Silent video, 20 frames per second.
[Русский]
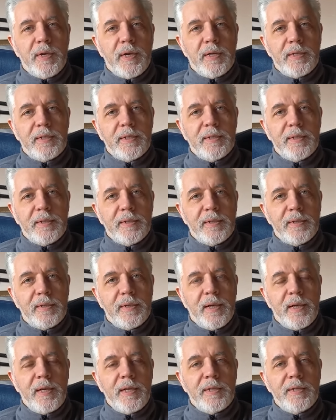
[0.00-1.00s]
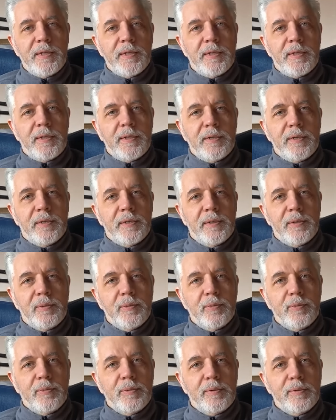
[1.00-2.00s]
ада на коленях
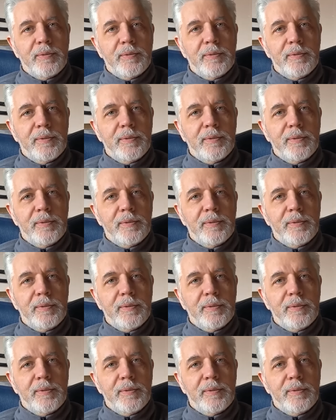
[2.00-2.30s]
у